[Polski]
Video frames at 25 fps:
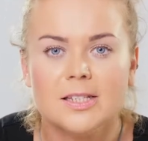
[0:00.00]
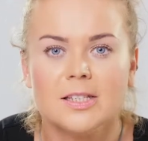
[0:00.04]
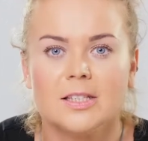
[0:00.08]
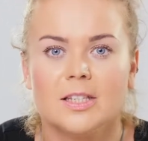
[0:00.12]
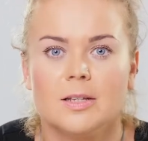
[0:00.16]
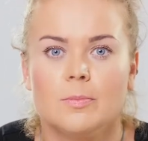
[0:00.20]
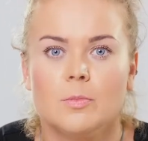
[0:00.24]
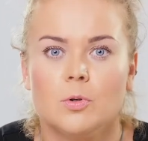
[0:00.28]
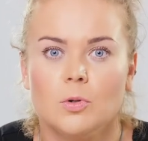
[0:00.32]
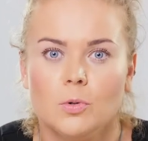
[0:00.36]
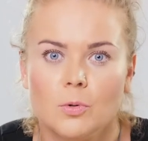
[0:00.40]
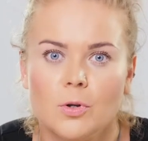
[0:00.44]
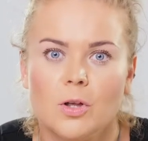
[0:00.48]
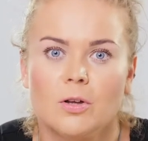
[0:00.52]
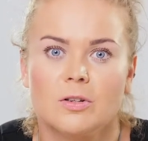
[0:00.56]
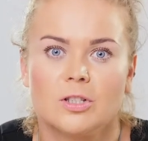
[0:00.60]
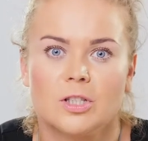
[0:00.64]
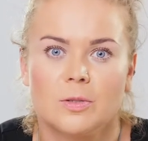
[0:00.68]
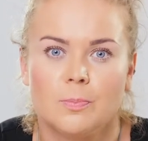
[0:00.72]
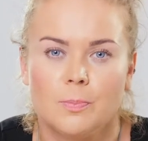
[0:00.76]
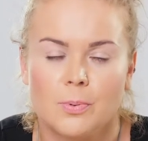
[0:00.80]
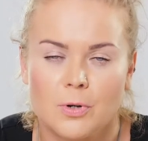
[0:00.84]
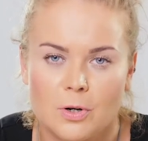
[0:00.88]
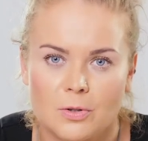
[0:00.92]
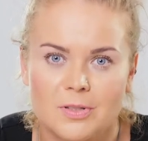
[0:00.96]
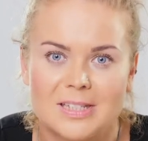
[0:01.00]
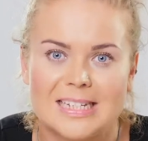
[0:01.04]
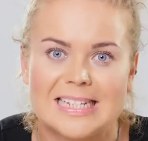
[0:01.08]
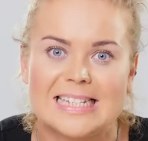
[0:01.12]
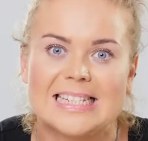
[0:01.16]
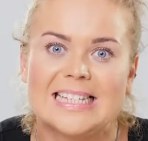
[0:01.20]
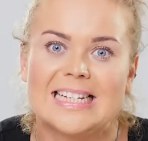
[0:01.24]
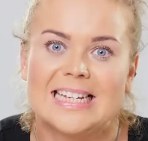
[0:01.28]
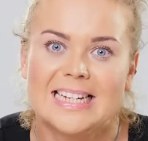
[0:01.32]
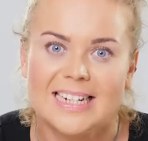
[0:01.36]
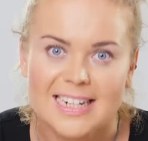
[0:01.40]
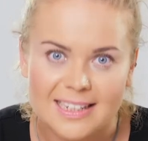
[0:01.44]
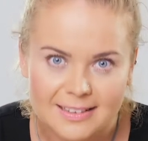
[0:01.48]
stymulując
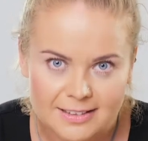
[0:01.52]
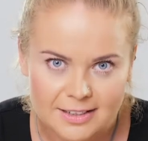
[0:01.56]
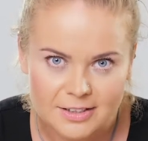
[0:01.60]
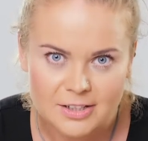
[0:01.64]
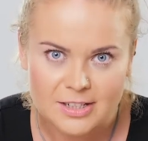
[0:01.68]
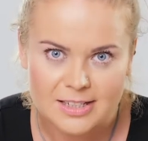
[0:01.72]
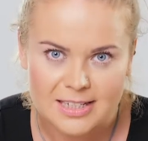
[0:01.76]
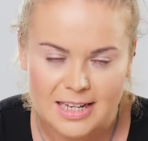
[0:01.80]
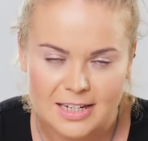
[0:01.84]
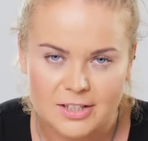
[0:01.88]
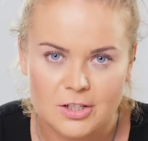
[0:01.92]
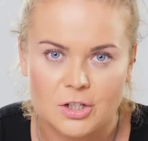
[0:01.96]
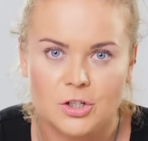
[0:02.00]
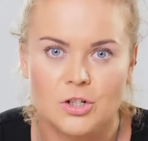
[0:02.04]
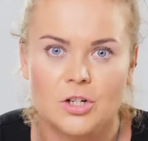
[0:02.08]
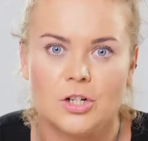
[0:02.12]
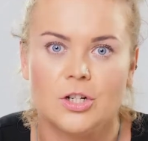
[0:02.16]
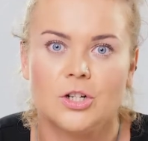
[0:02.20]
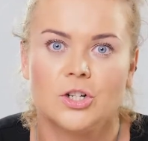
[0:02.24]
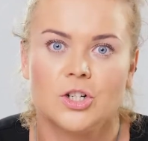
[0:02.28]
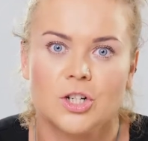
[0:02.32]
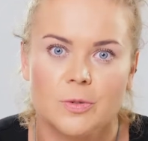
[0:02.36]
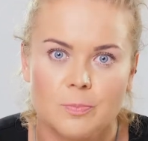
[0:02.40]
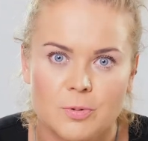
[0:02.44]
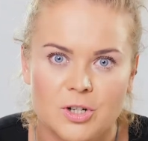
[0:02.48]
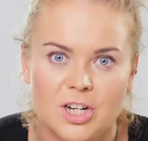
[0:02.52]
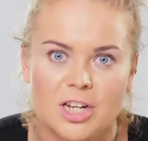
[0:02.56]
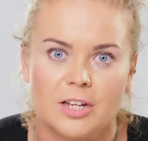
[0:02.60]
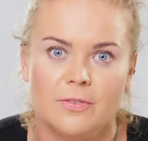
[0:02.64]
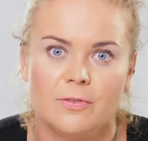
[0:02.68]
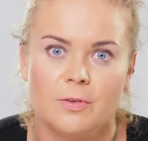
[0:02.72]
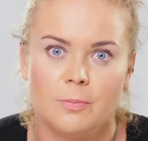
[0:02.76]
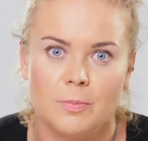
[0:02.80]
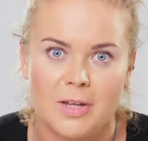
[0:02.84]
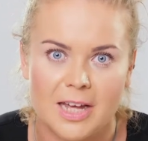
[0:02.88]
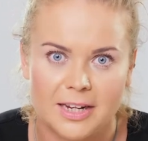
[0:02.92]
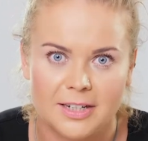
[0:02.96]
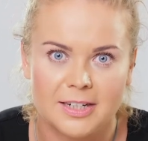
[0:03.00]
proces keratynizacji, czyli szybszej
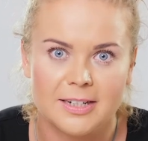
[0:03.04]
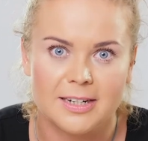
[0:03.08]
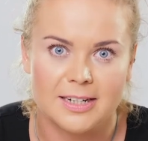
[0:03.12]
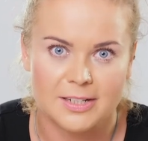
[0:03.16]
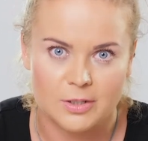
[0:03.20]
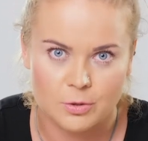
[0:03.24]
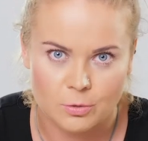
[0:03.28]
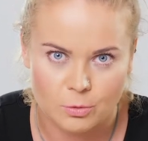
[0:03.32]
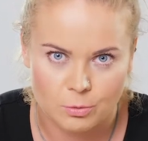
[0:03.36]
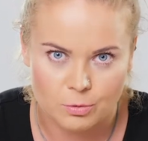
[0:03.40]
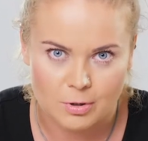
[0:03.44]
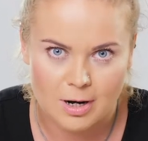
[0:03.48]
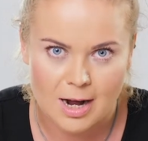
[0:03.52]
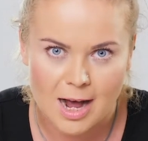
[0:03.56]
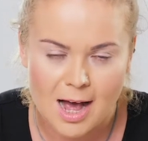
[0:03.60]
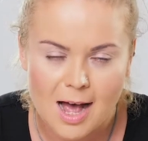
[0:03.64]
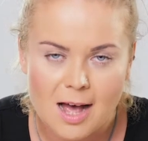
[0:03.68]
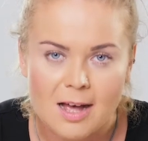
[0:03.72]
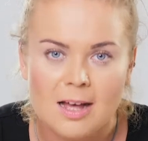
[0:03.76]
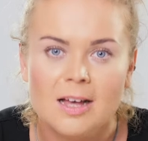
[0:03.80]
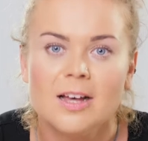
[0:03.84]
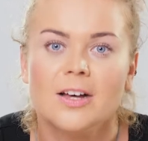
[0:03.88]
wymiany naskórka,